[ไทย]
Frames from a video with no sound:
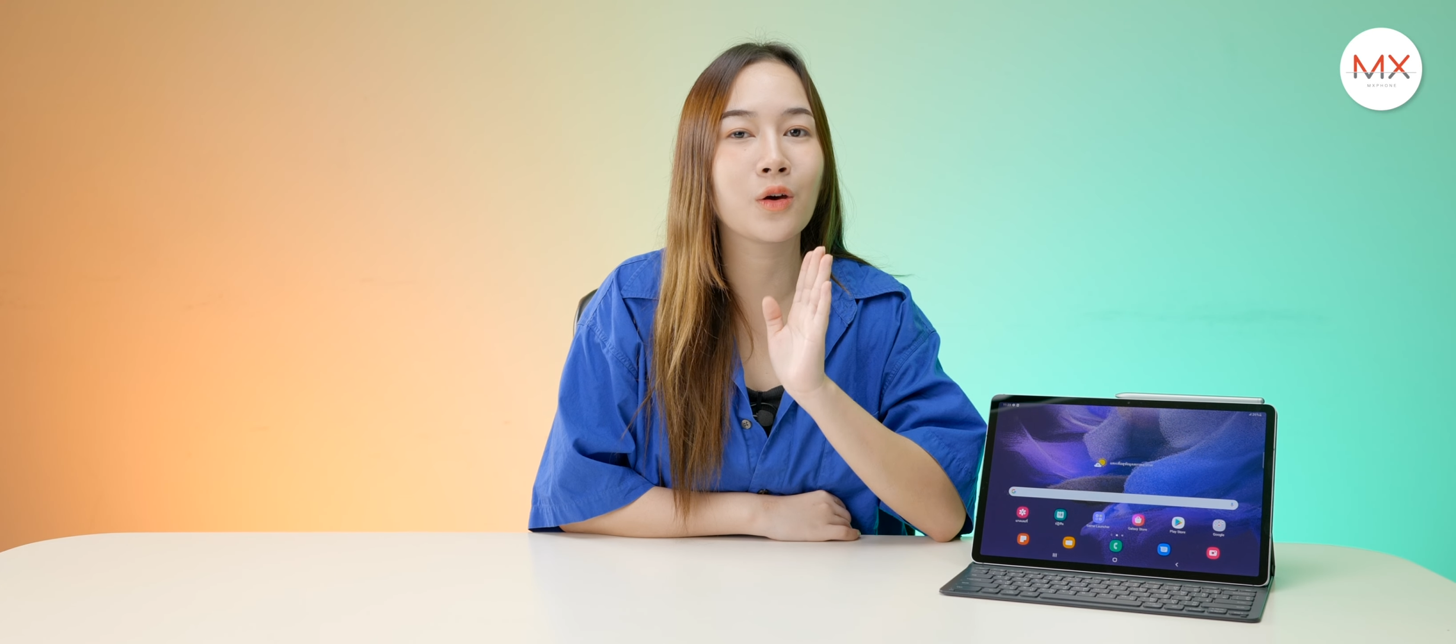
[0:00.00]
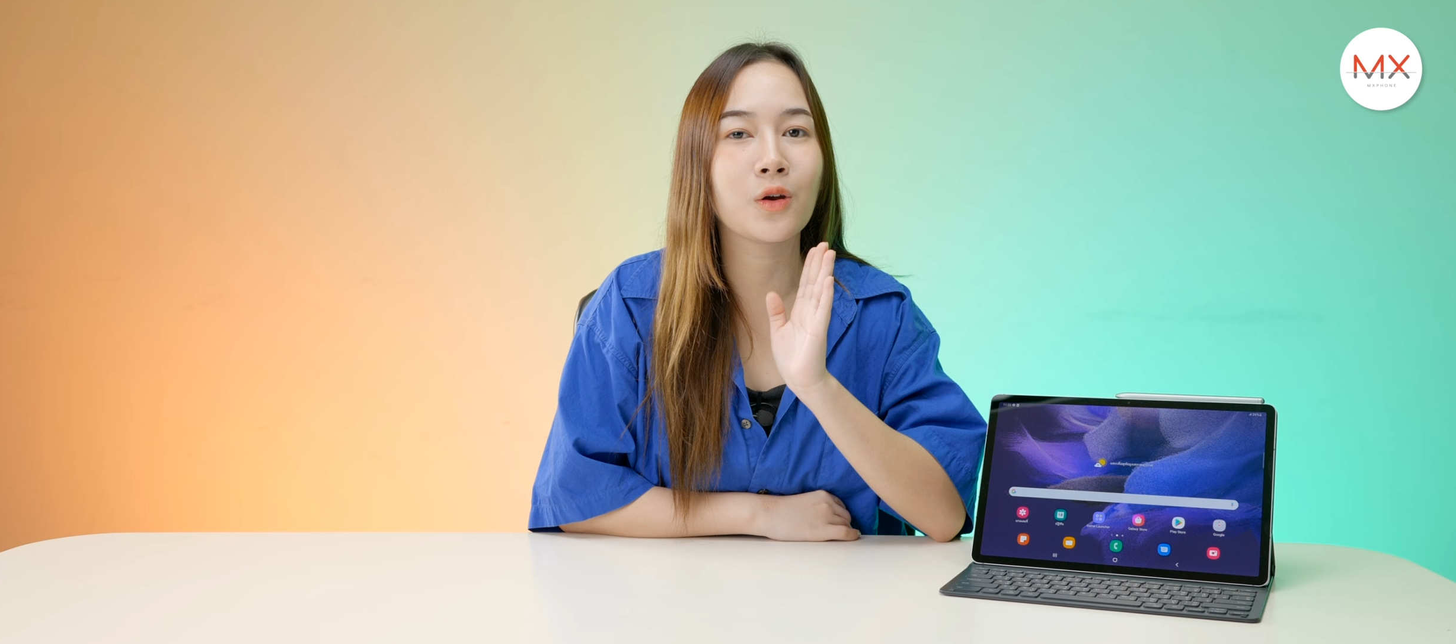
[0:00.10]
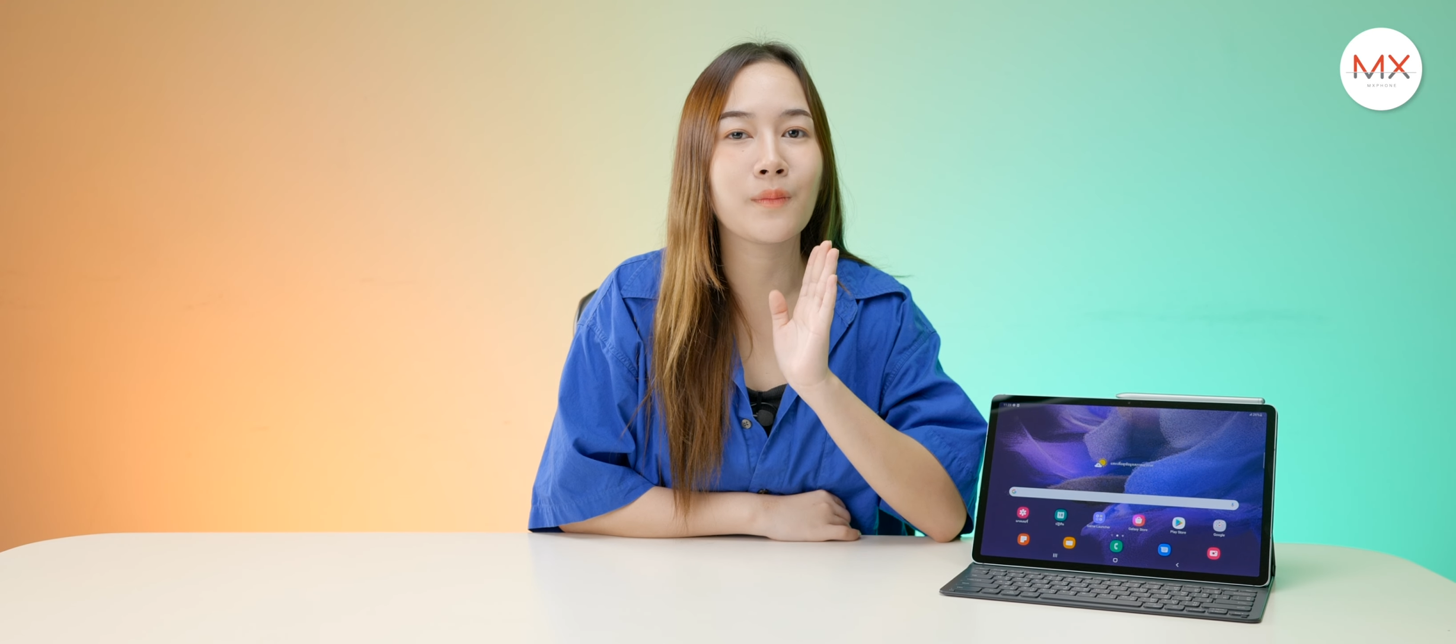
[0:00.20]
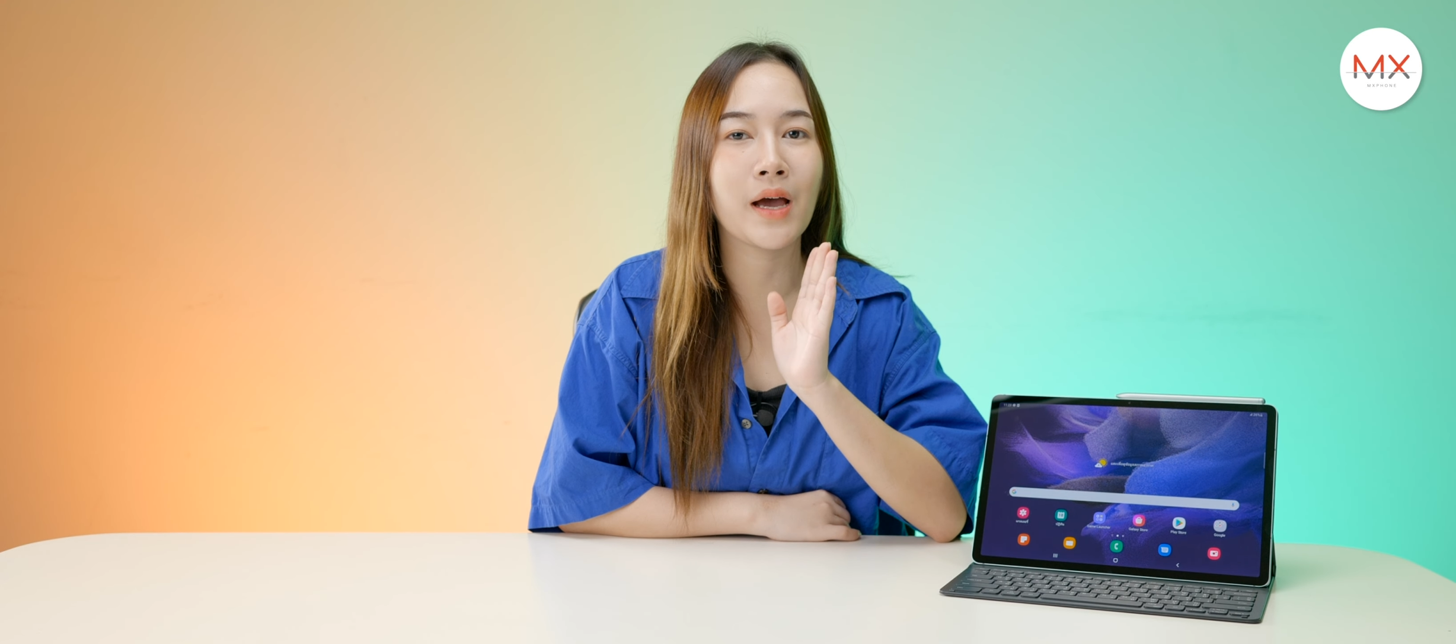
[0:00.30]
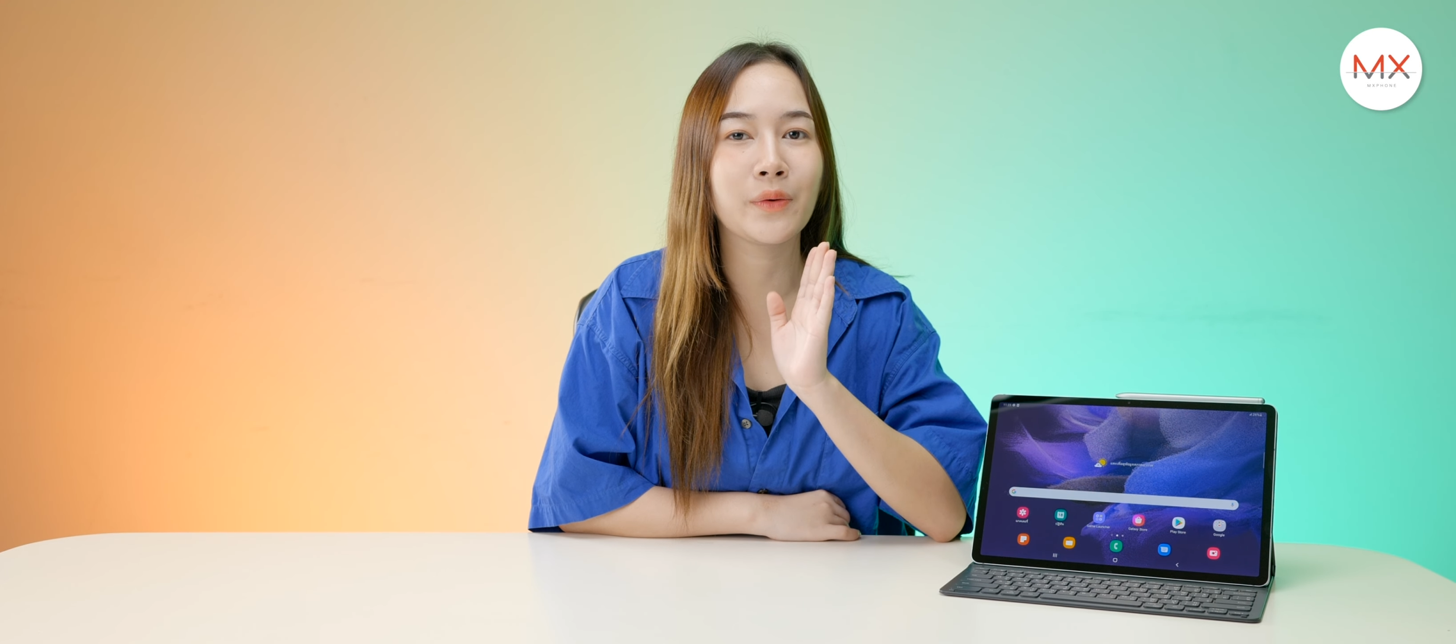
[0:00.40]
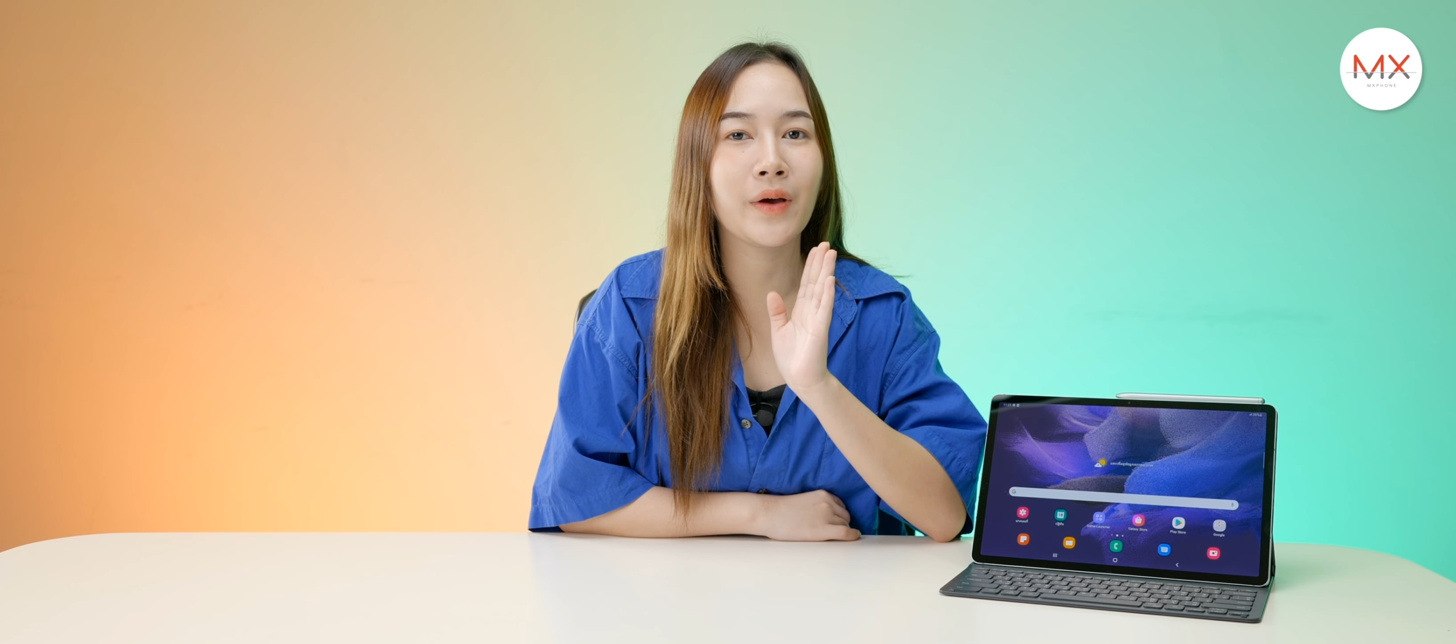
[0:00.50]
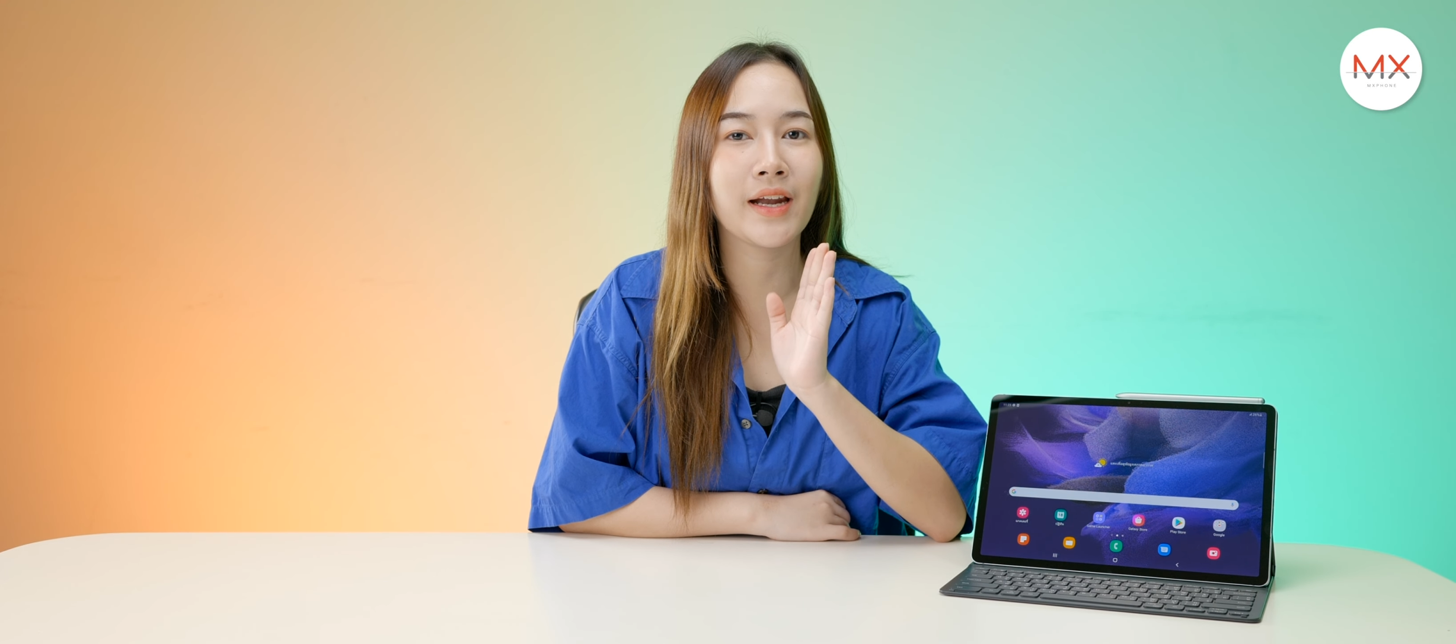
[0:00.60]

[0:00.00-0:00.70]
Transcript: ลดลงมาด้